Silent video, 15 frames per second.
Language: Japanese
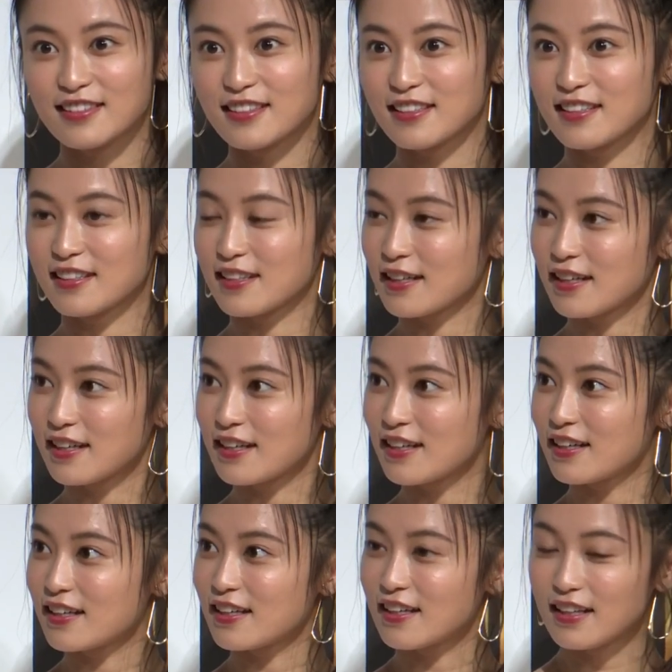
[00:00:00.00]
ちなみに小
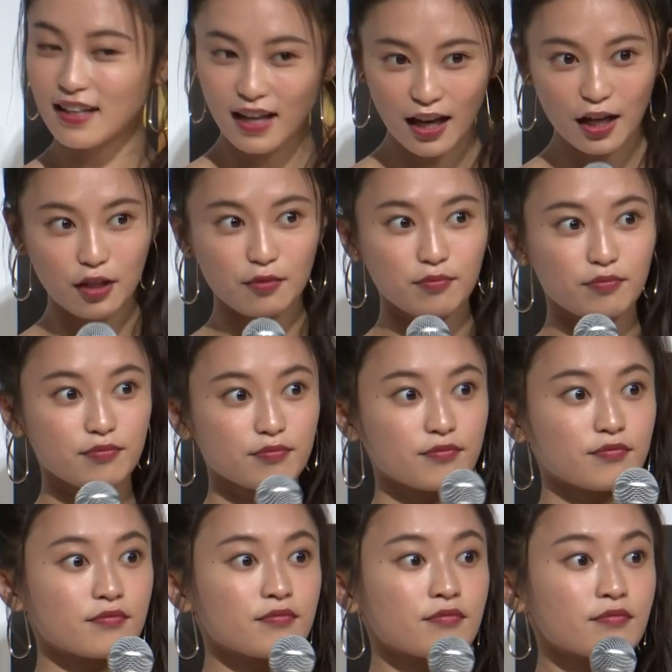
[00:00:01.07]
島さんこの10
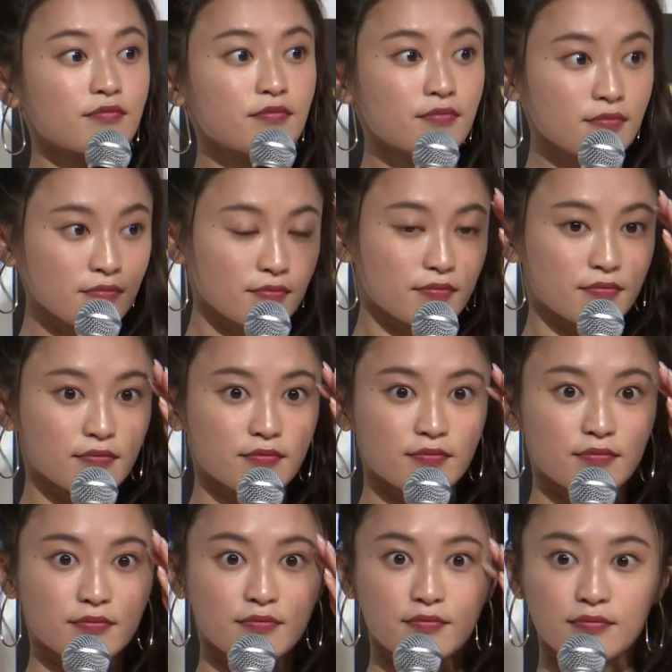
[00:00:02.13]
年というのは
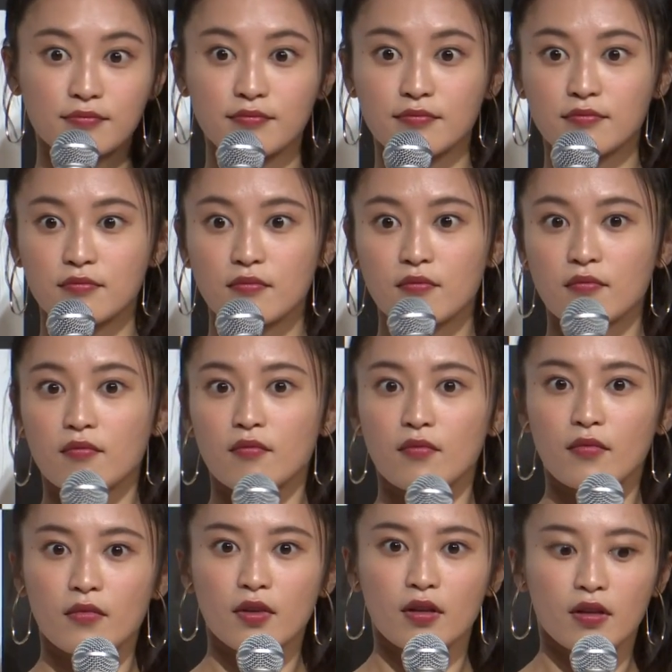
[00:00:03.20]
長かったですか、はいうん、
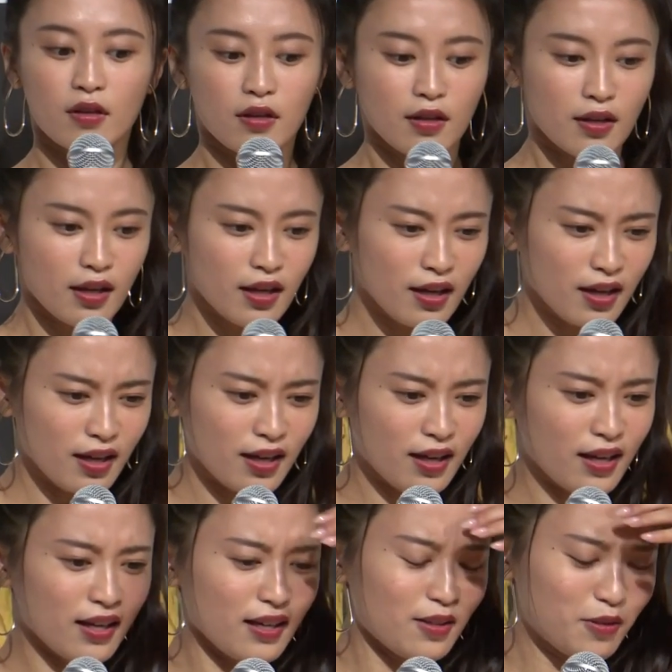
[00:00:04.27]
それとも短かったですか、
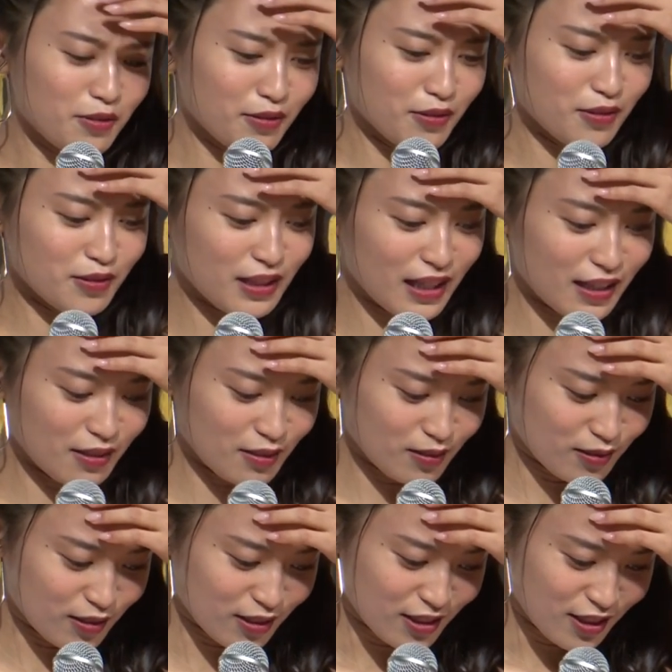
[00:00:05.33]
えー、どうだ
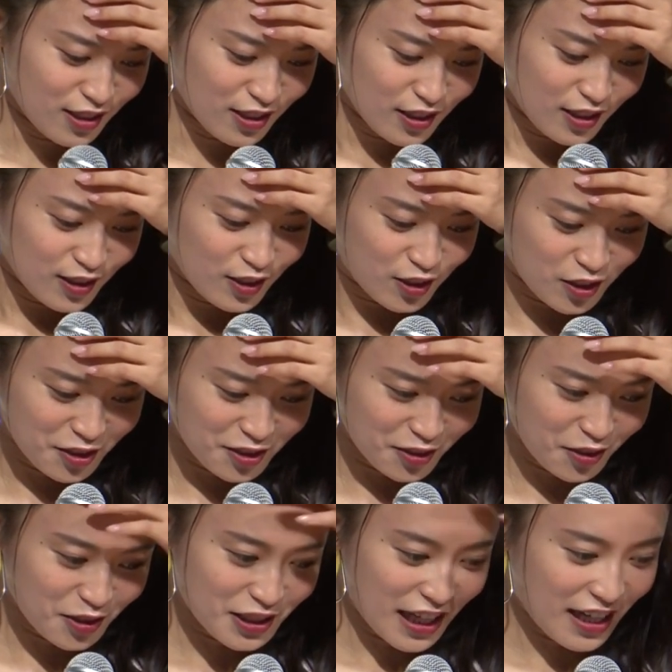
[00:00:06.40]
ろう15
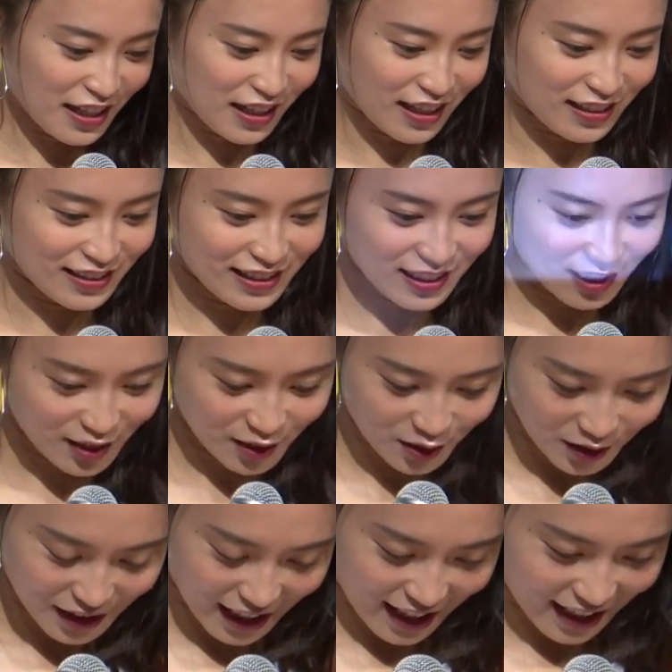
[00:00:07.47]
歳から
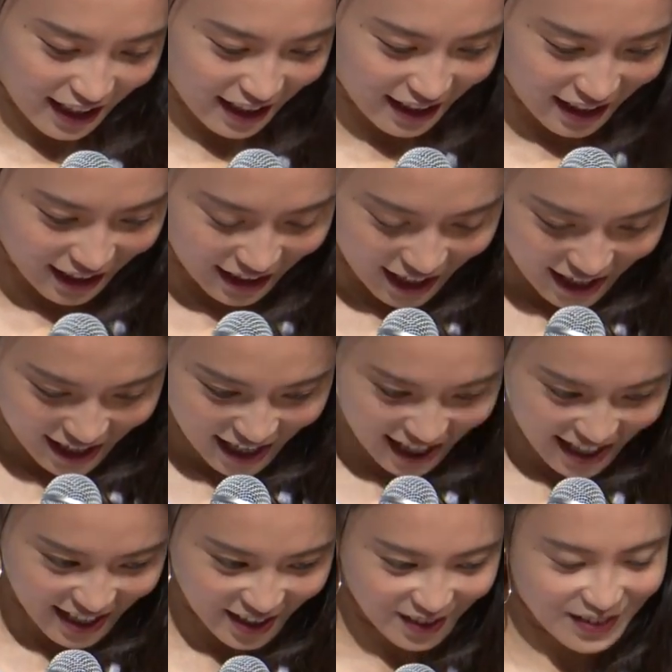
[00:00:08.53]
25歳なんで長いよ
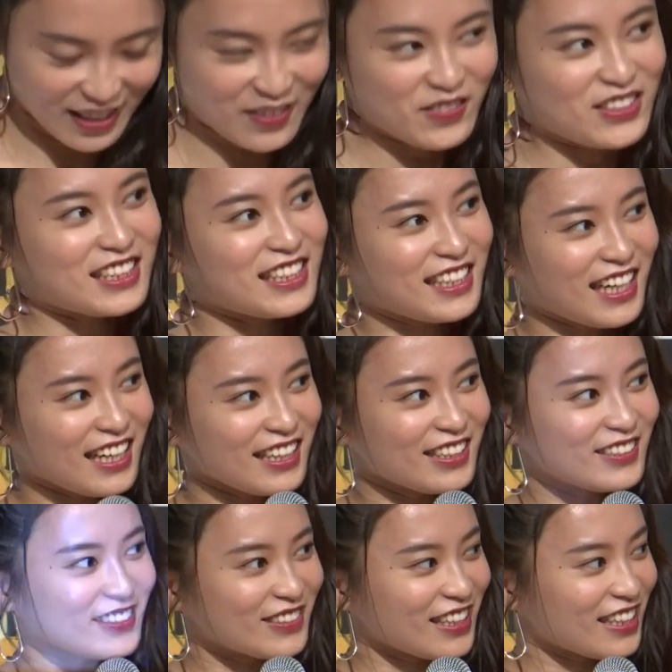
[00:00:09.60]
うな短い
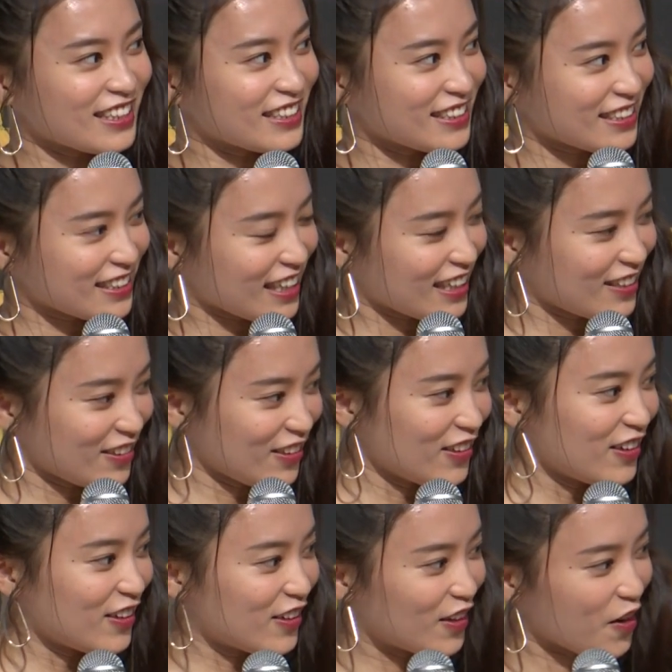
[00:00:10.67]
ようなですけ
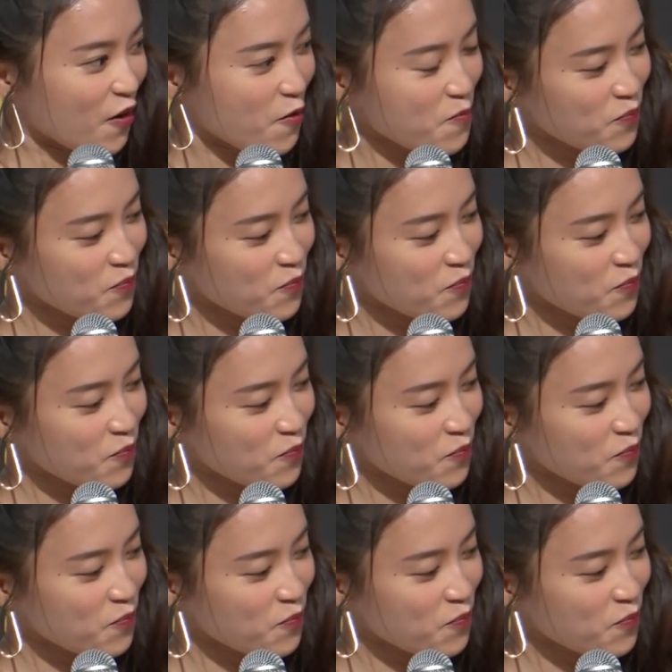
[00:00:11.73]
ど